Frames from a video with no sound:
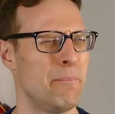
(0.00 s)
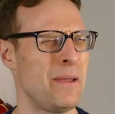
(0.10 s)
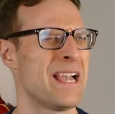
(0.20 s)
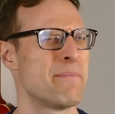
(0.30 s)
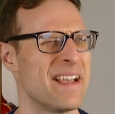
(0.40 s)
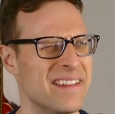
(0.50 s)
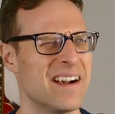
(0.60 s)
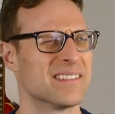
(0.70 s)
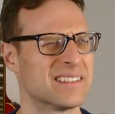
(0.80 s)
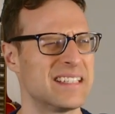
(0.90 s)

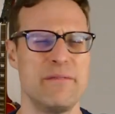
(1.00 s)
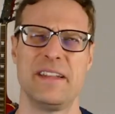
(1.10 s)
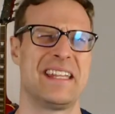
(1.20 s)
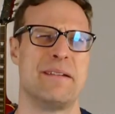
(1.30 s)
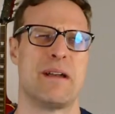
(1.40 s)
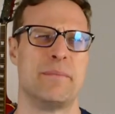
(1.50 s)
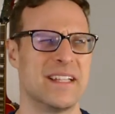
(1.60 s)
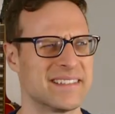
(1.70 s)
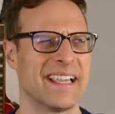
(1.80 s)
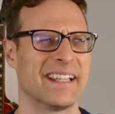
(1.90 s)
Permanence, ça fait tellement
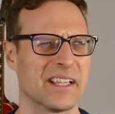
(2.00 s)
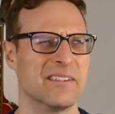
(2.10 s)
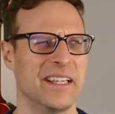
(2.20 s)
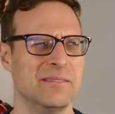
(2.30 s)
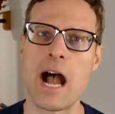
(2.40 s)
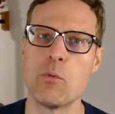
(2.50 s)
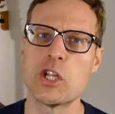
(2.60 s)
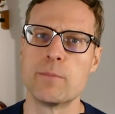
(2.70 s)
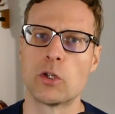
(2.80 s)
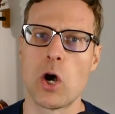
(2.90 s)
1980. À moins que
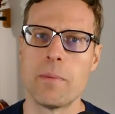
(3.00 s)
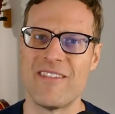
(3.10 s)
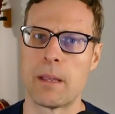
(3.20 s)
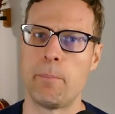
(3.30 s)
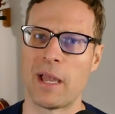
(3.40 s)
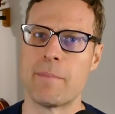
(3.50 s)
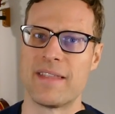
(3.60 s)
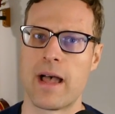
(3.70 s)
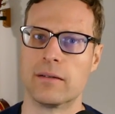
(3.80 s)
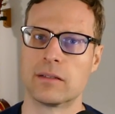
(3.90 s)
je me trompe avec
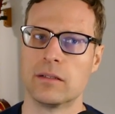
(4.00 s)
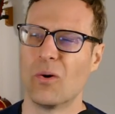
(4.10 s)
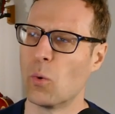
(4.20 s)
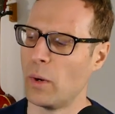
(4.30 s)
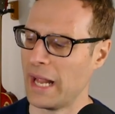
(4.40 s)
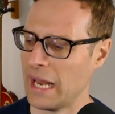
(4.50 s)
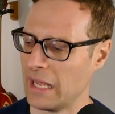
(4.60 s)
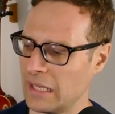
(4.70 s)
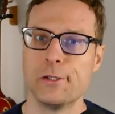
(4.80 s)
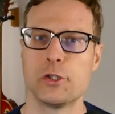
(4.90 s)
permanente. Oh là là.
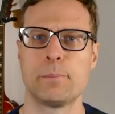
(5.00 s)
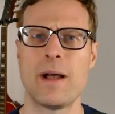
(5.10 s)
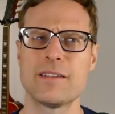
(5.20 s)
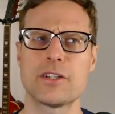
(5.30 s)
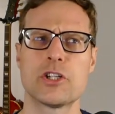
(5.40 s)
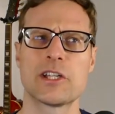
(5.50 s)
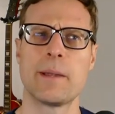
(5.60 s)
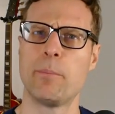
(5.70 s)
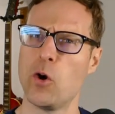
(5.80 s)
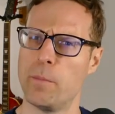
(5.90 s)
Je pense que je serais
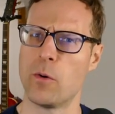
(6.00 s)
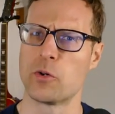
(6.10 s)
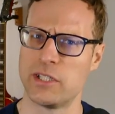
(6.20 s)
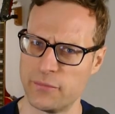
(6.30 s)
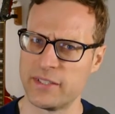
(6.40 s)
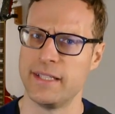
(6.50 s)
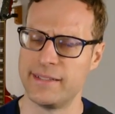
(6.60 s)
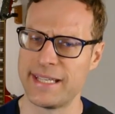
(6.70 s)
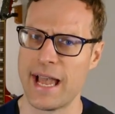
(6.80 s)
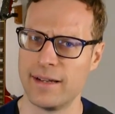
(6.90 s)
pas un bon chef
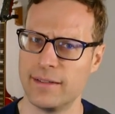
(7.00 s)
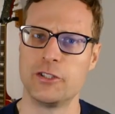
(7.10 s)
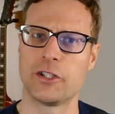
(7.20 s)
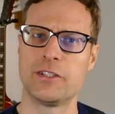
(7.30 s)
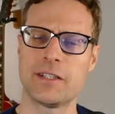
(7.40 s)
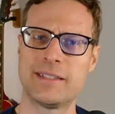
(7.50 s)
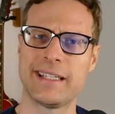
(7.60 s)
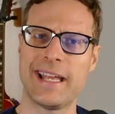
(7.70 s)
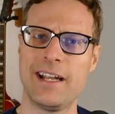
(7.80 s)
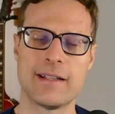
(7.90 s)
syndical. Je
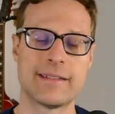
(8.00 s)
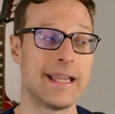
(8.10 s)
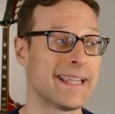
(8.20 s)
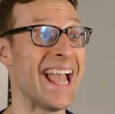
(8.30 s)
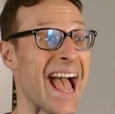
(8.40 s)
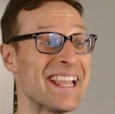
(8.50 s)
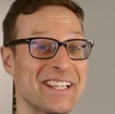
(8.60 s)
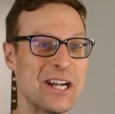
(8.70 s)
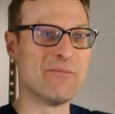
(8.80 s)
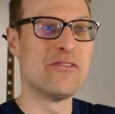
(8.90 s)
ressortirais en disant Gang,
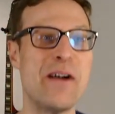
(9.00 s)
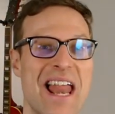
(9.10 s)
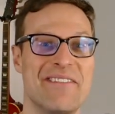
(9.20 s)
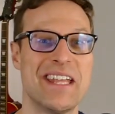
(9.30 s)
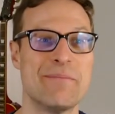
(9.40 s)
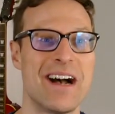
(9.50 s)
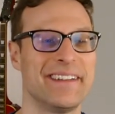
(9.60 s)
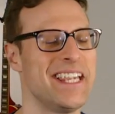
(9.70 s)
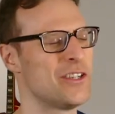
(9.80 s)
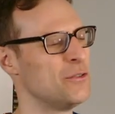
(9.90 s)
comme vous me l'aviez
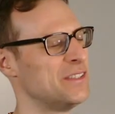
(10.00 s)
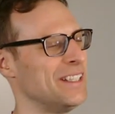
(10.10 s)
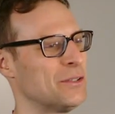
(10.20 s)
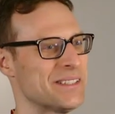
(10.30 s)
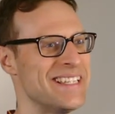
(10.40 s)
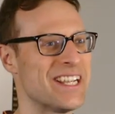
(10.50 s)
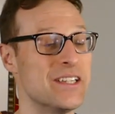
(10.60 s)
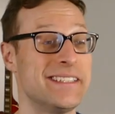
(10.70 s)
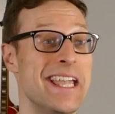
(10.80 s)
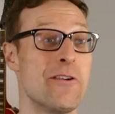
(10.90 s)
demandé, je nous ai tous
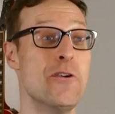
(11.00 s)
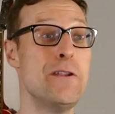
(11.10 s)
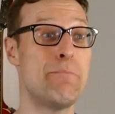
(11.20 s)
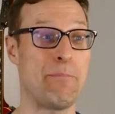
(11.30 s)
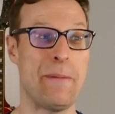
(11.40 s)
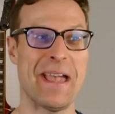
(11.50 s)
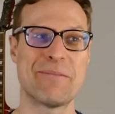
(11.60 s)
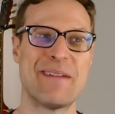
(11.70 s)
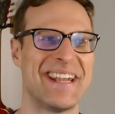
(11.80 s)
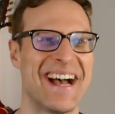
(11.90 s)
négocié une
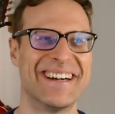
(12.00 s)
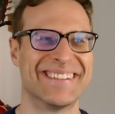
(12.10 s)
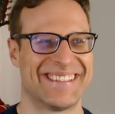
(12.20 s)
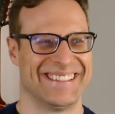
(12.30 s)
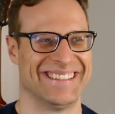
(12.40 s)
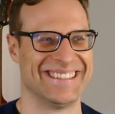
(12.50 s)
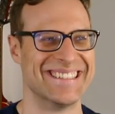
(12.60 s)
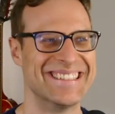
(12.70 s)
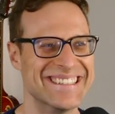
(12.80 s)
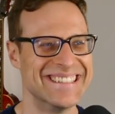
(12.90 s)
permanente.
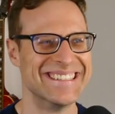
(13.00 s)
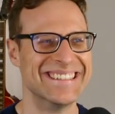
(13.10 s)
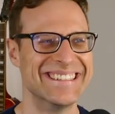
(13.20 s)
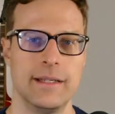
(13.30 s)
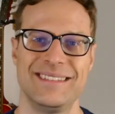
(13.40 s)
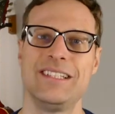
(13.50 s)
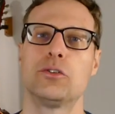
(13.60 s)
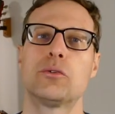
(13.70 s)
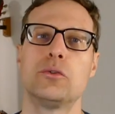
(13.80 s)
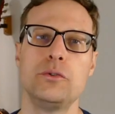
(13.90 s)
C'est
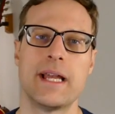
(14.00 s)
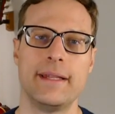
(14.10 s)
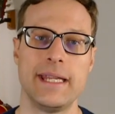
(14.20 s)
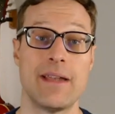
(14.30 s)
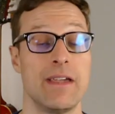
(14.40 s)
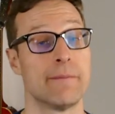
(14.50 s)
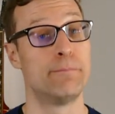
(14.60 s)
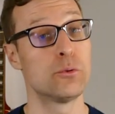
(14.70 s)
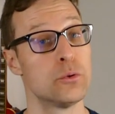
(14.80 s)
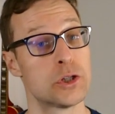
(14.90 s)
surtout une année avec
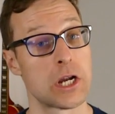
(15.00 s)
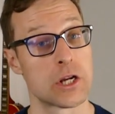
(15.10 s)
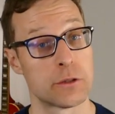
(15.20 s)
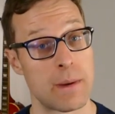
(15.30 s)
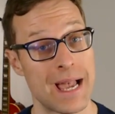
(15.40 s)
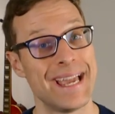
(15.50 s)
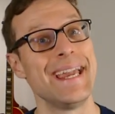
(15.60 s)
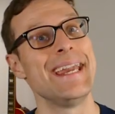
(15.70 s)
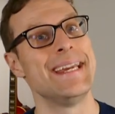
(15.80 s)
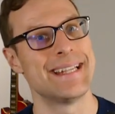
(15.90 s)
beaucoup de changements
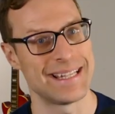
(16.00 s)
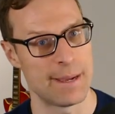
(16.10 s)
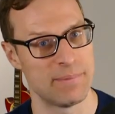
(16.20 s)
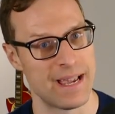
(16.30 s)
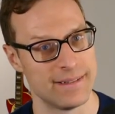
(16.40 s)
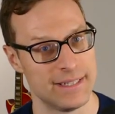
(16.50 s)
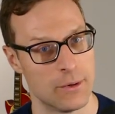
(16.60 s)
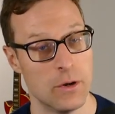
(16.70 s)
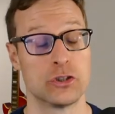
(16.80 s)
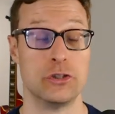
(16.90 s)
et
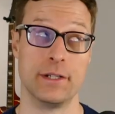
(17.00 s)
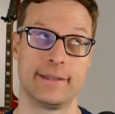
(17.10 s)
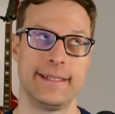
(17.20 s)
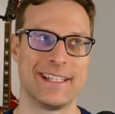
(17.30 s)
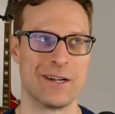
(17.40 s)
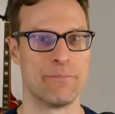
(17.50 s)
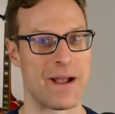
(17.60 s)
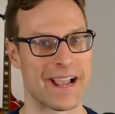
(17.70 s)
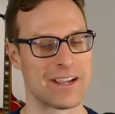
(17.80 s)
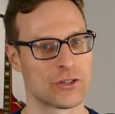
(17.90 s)
d'adaptation. Je le sais, comme
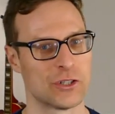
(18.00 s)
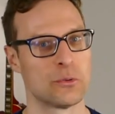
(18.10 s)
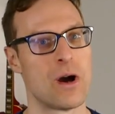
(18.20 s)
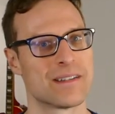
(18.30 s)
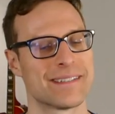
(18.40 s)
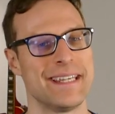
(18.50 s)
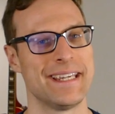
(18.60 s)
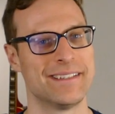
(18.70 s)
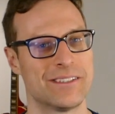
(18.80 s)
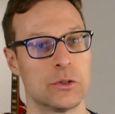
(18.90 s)
parent, je reçois entre 5 et
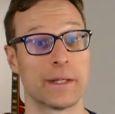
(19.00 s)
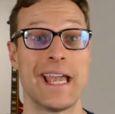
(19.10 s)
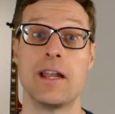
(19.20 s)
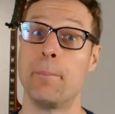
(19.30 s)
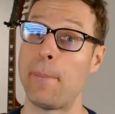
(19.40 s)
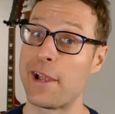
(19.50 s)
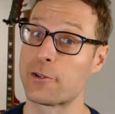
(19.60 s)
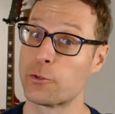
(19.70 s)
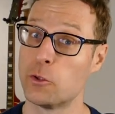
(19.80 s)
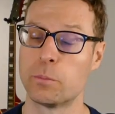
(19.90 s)
10 courriels par
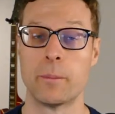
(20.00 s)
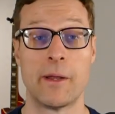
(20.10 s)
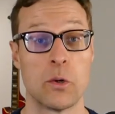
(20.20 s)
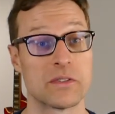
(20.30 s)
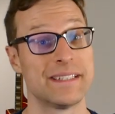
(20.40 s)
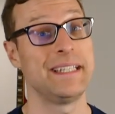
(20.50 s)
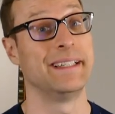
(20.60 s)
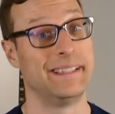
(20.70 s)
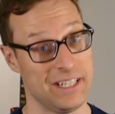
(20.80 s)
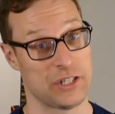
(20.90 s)
jour pour m'annoncer
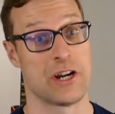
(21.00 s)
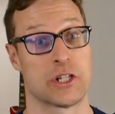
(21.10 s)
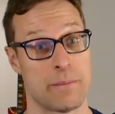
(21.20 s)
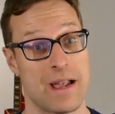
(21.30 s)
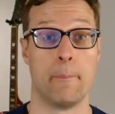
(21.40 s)
des changements.